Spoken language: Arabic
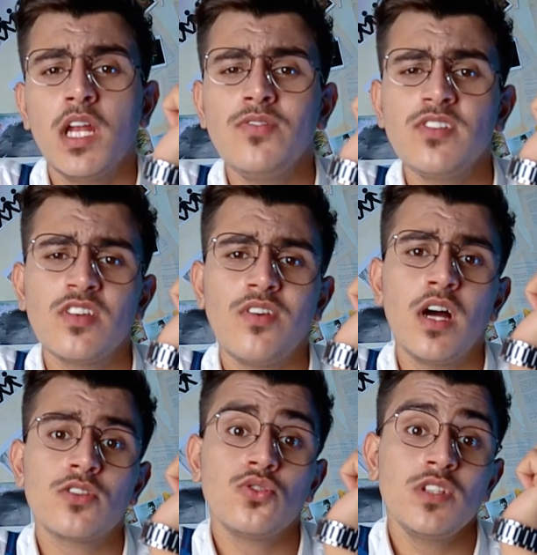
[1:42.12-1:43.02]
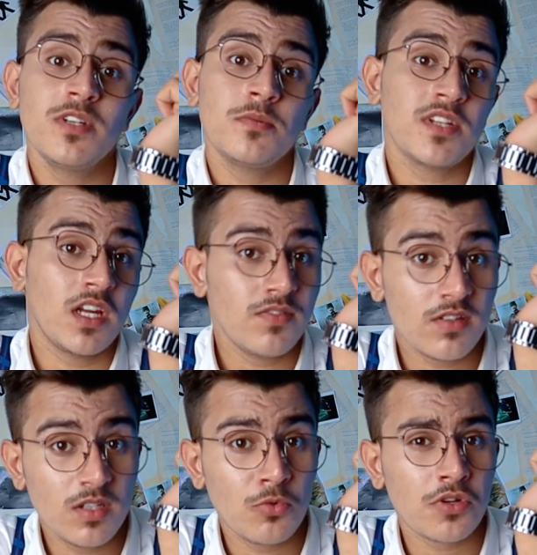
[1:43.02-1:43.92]
آلاف الصفحات كتبت بتعريف
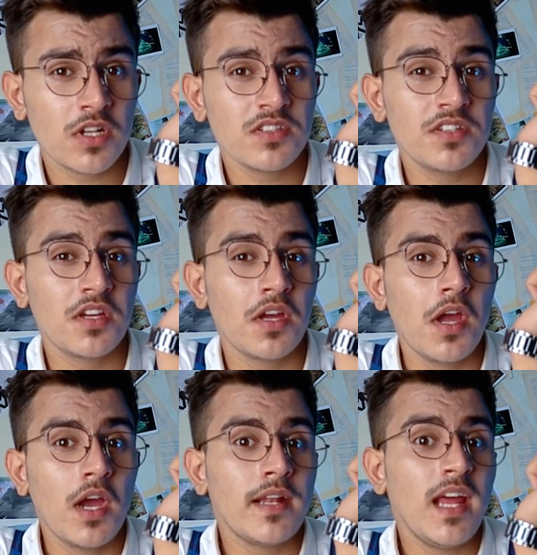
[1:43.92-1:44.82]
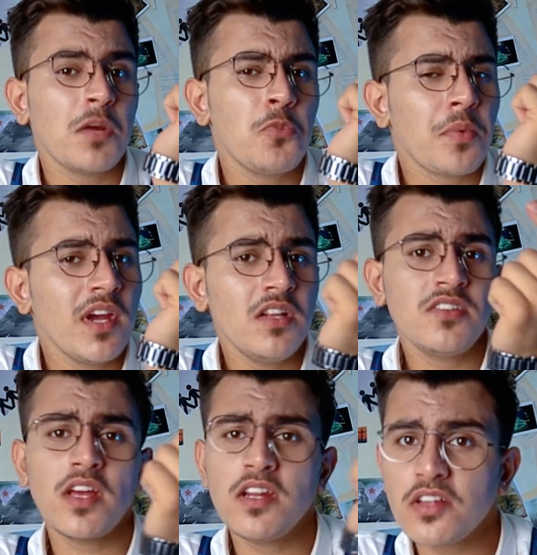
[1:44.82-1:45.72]
الديمقراطية لهيك ممكن
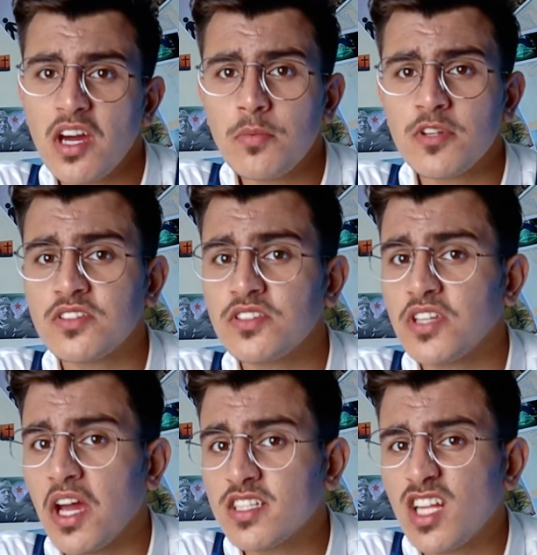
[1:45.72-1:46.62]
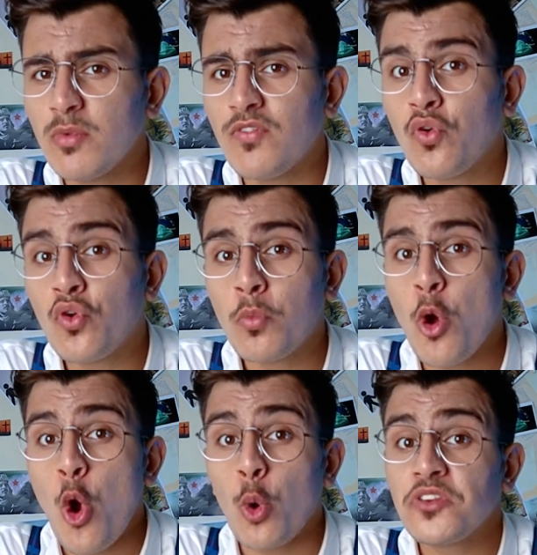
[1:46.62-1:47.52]
الإنسان يتخربط اتجاه هذا المفهوم
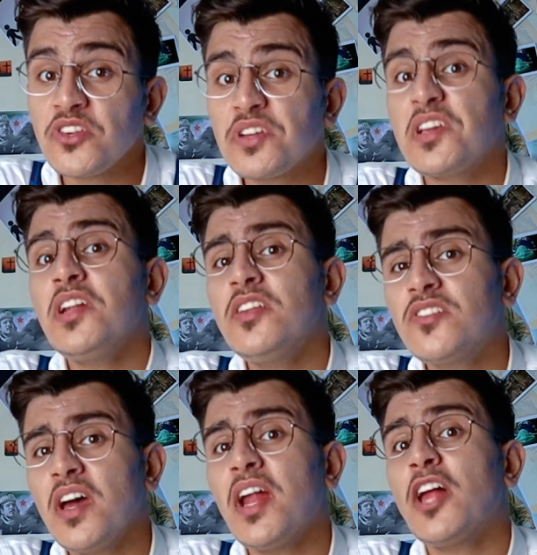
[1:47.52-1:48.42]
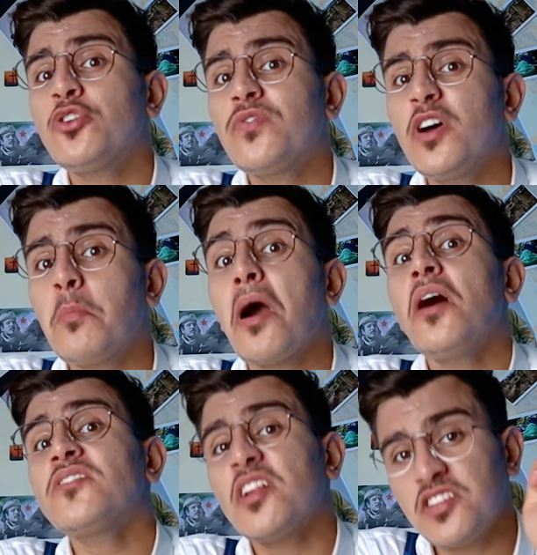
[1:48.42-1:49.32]
ويصير كل إنسان عنده فهم
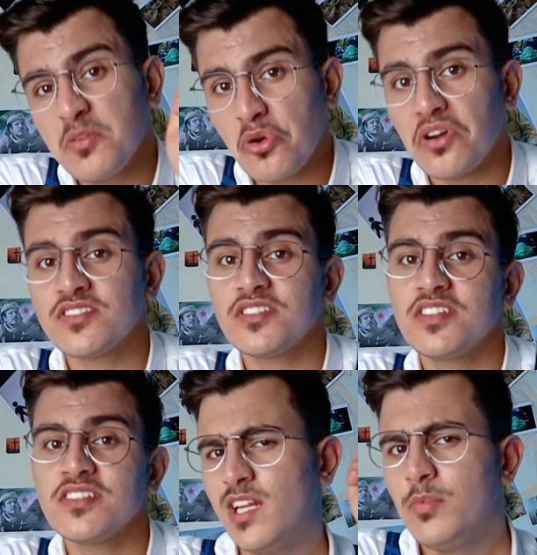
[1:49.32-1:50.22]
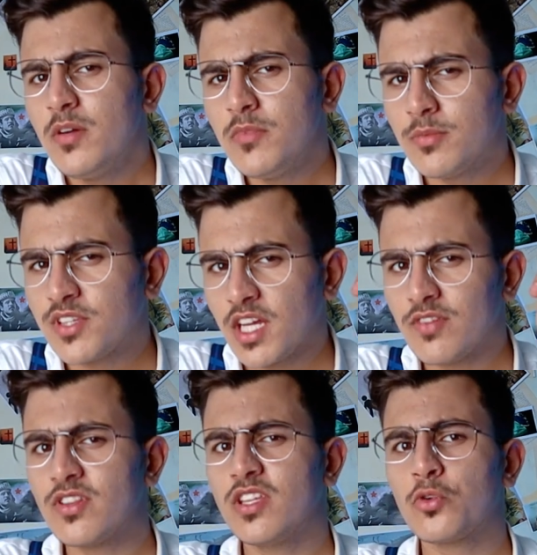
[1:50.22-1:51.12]
خاص للديمقراطية اللي بهمنا من
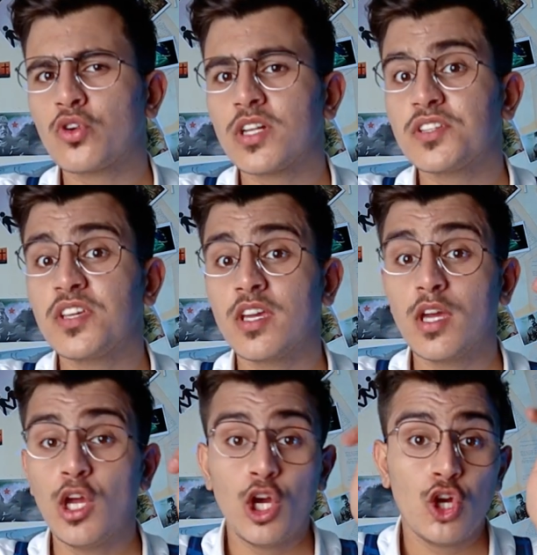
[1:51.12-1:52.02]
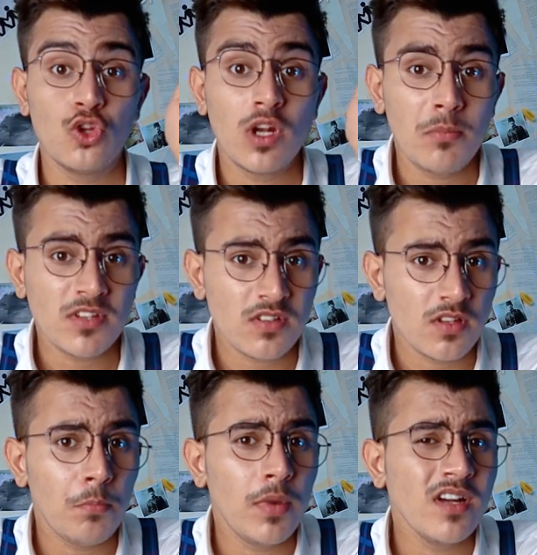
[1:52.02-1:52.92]
تعريف الديمقراطية إنه لما
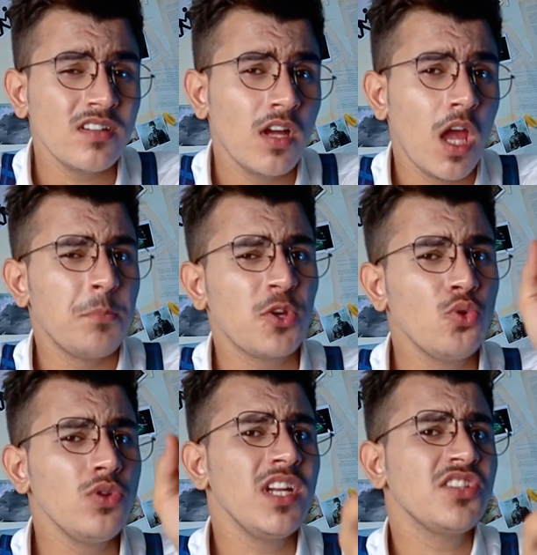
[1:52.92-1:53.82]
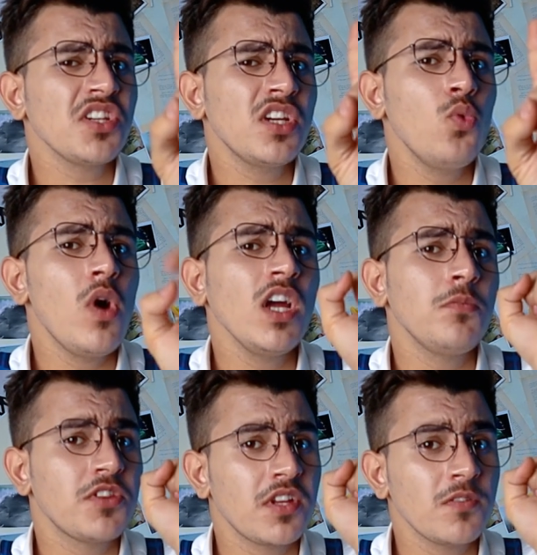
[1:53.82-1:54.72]
تتطبق بيكون لها شكل
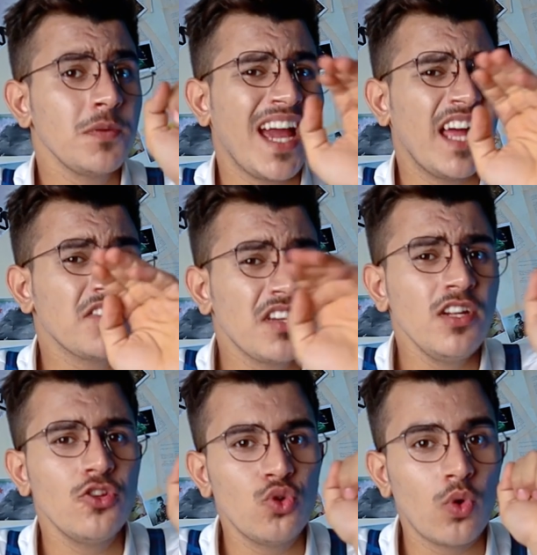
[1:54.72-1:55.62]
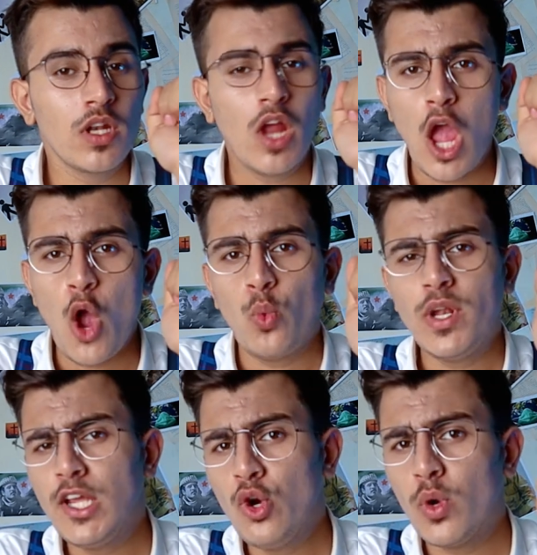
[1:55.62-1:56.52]
واحد بالتطبيق عند كل الدول
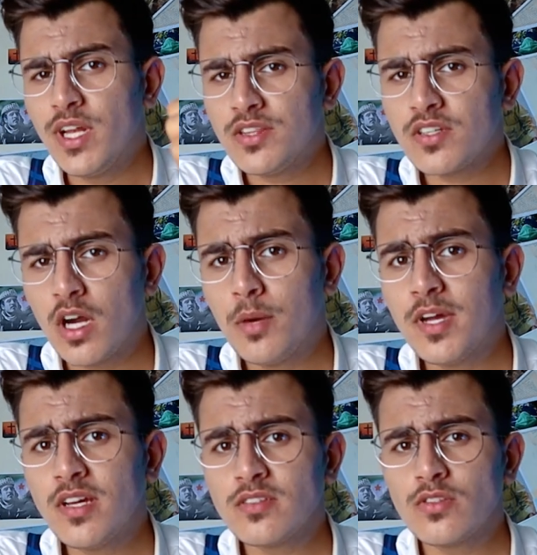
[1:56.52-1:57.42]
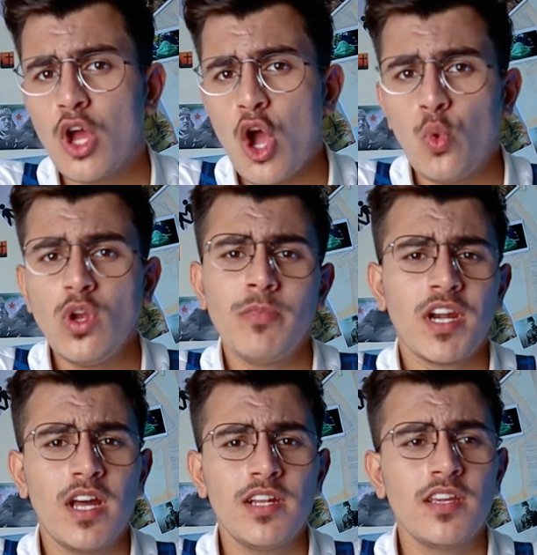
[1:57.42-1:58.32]
واللي هو الانتخابات
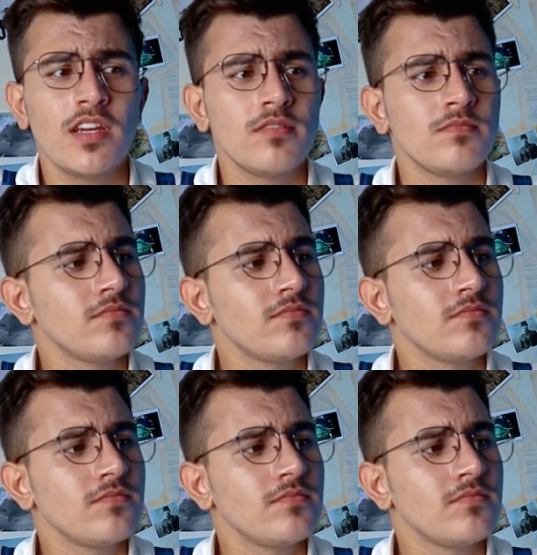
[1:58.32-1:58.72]
والمرحلية